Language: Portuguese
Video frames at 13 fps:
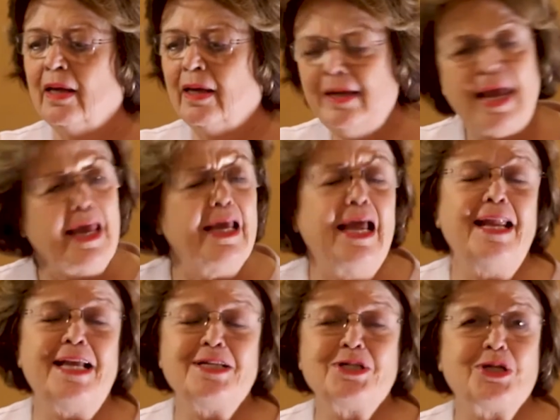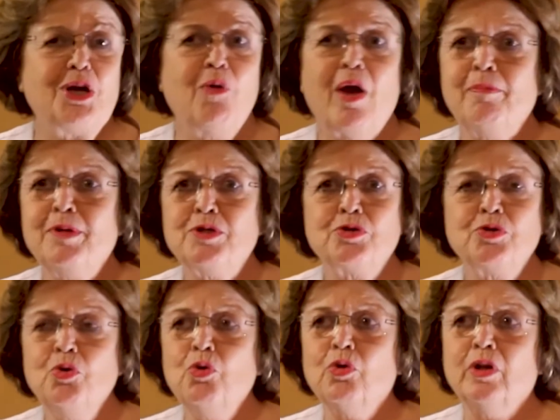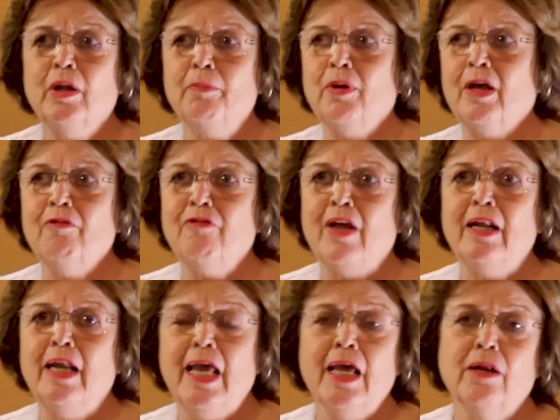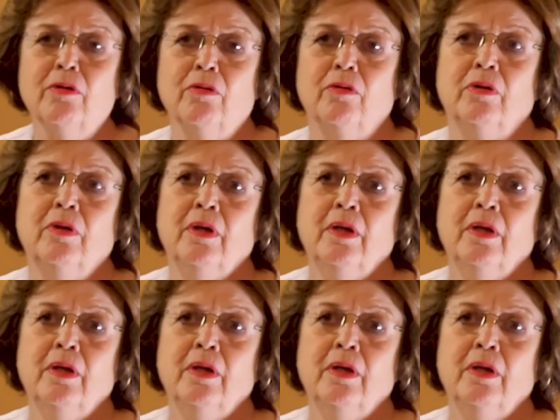e a enganação é absurda, porque veneno,